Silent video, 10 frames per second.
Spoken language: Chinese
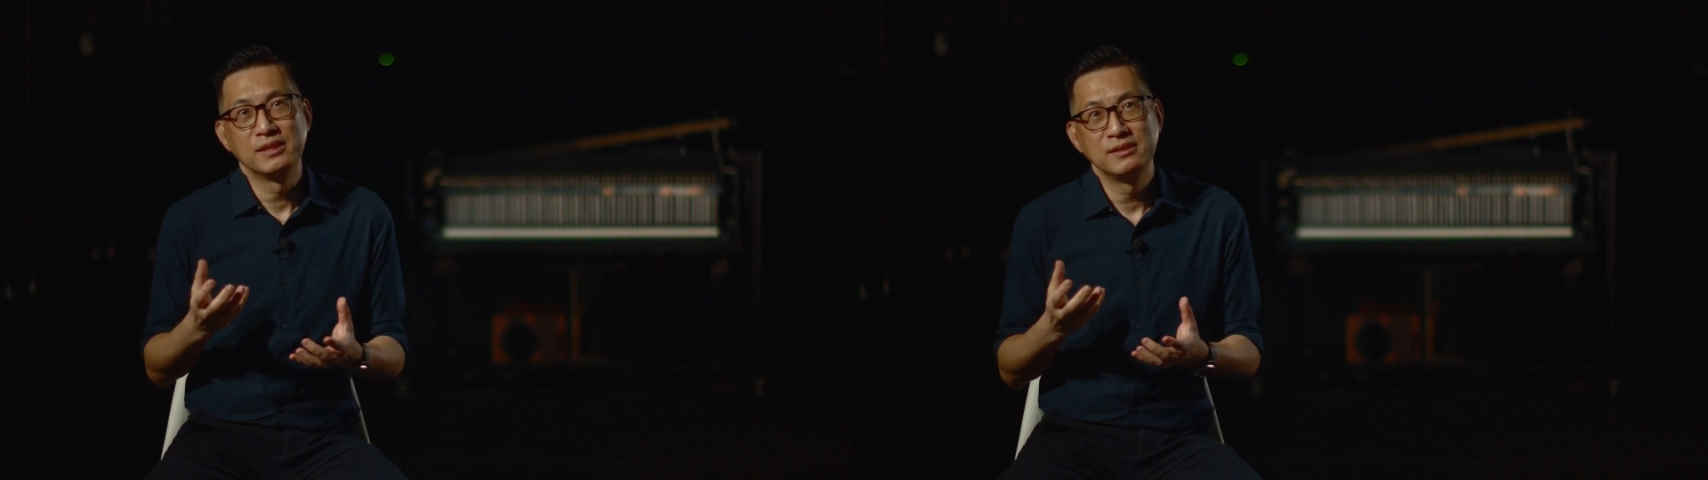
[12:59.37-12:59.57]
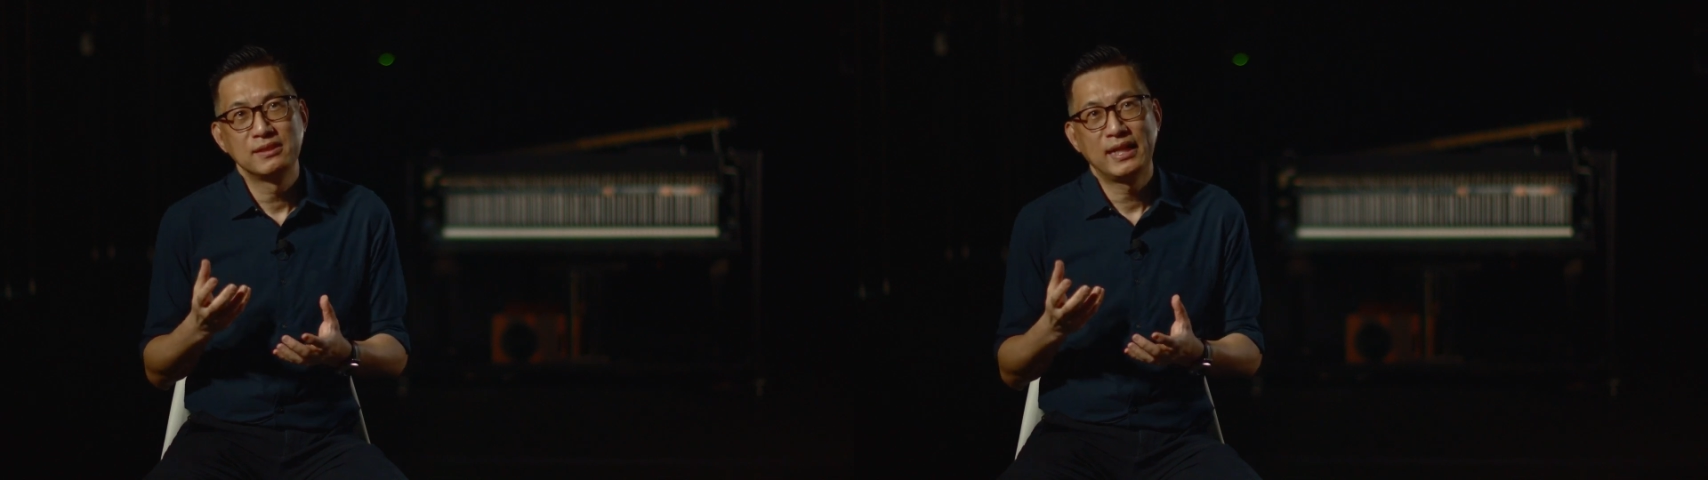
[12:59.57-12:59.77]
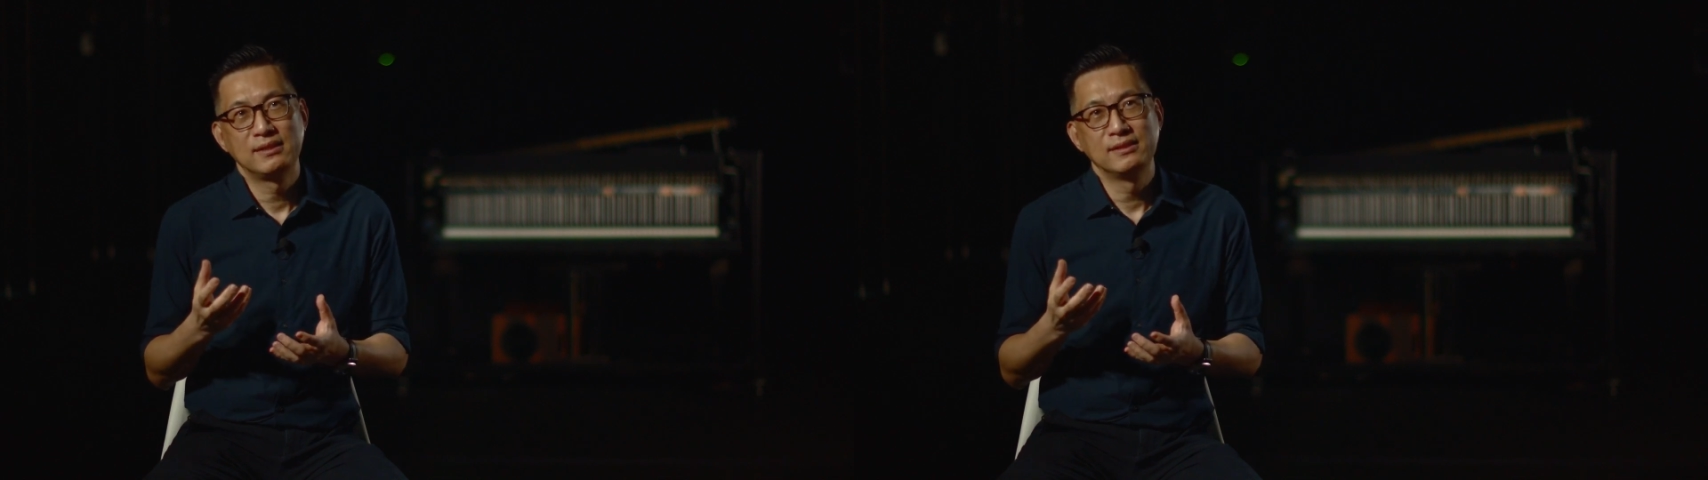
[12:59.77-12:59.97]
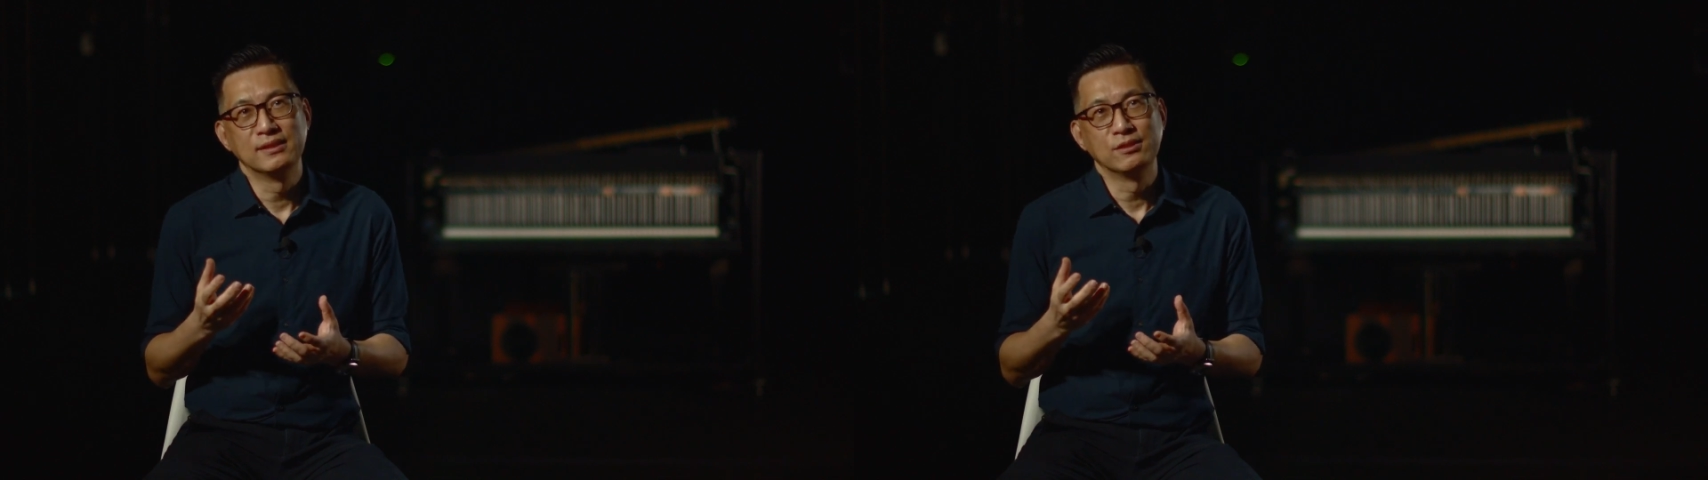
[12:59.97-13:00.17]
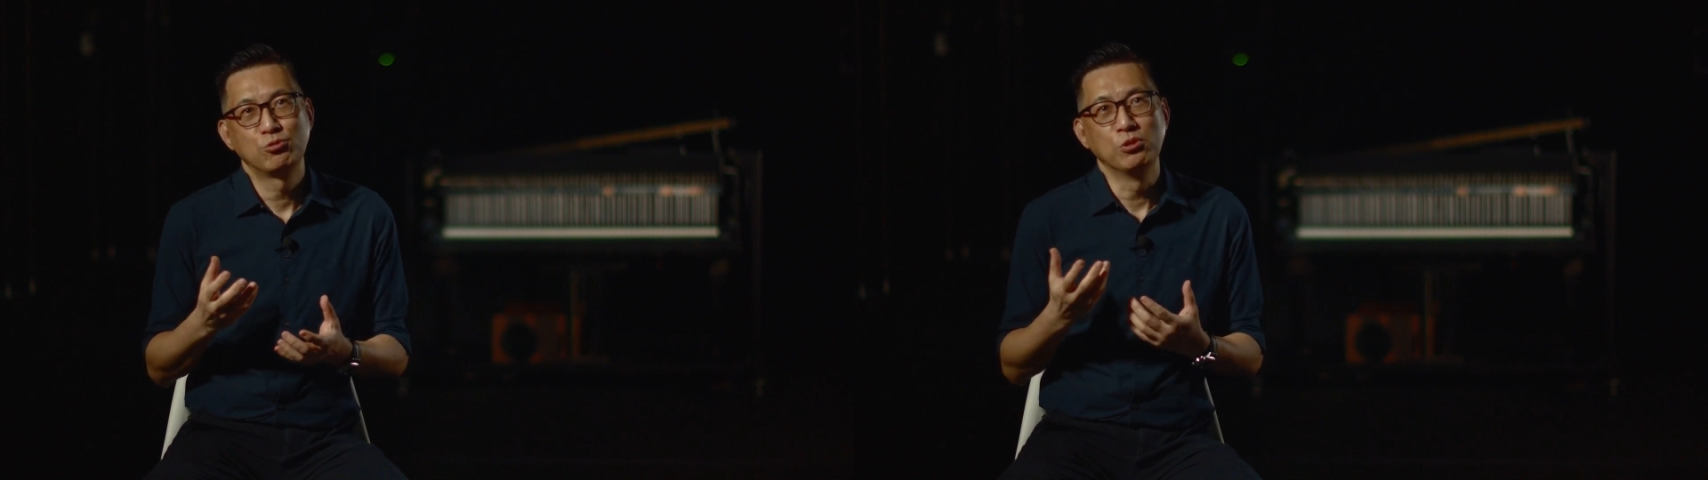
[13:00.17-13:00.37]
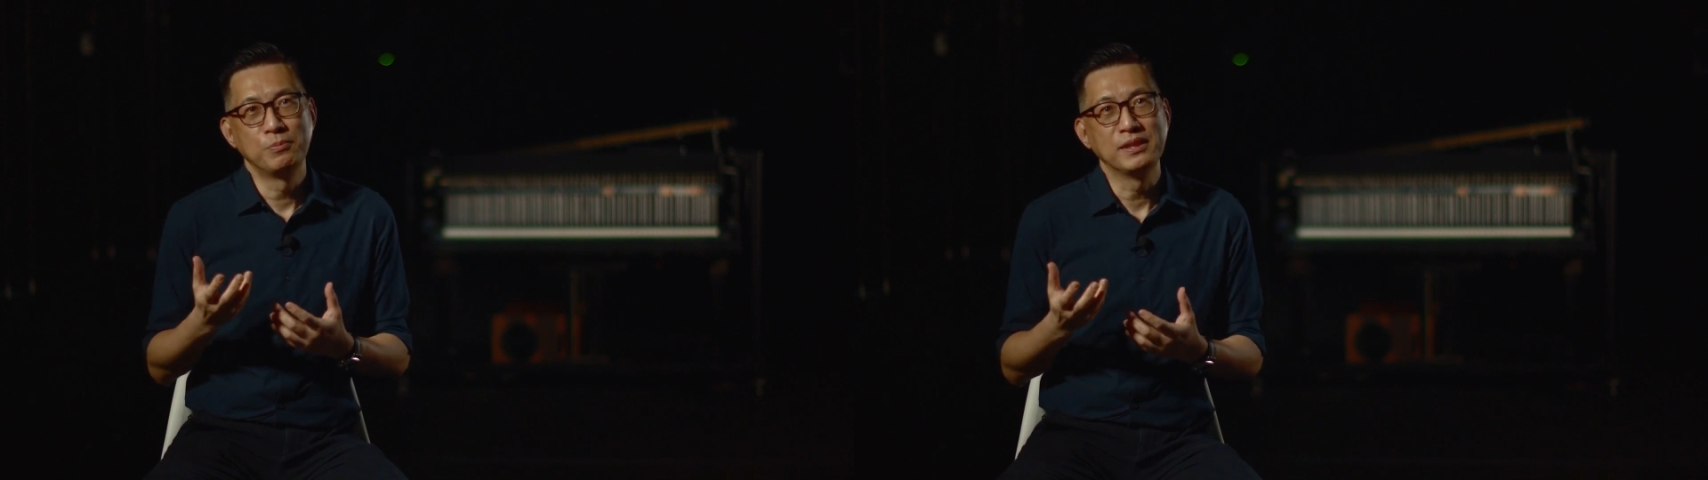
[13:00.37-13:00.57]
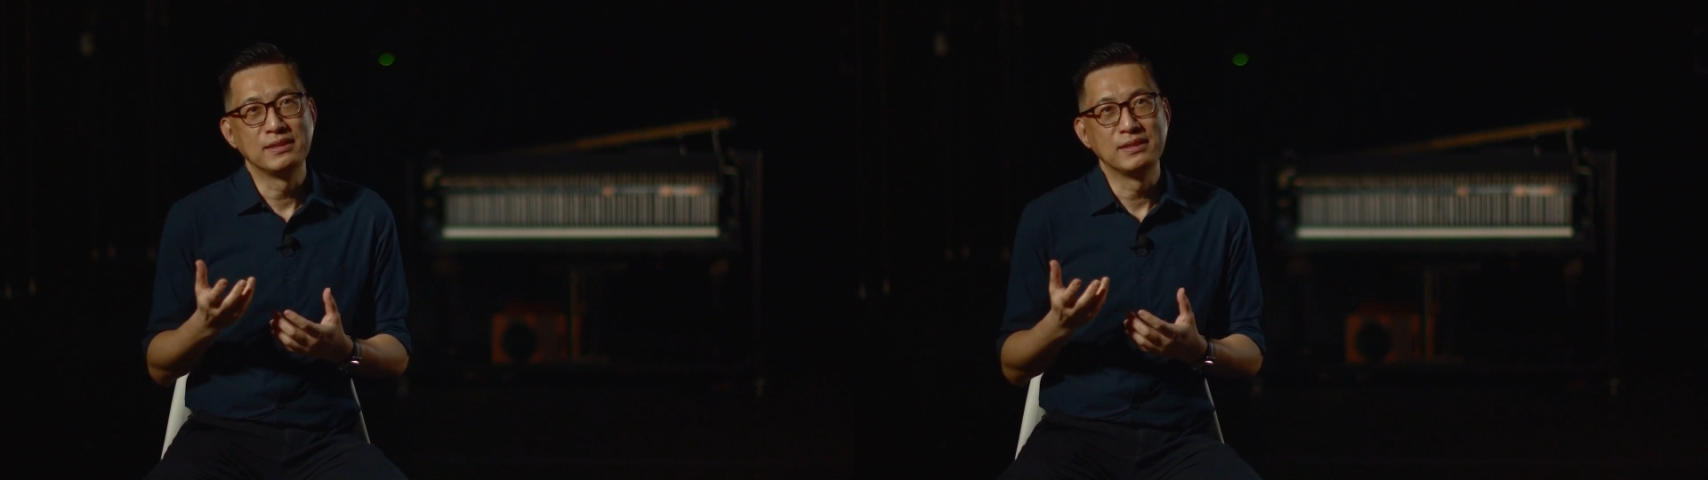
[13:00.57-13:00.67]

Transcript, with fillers: 一他的作品